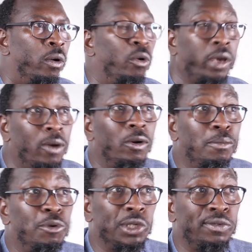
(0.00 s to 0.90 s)
O que eu não
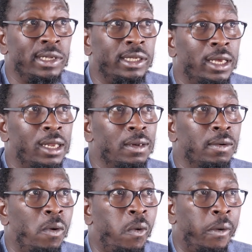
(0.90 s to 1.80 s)
posso fazer
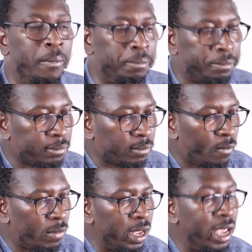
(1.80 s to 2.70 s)

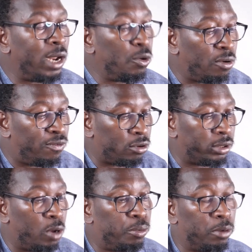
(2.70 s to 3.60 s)
é não
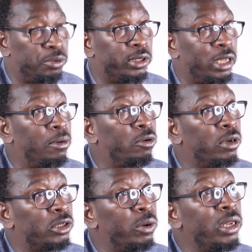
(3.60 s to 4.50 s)
confrontar o próprio sistema com
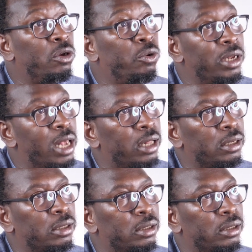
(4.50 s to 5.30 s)
a sua iniquidade.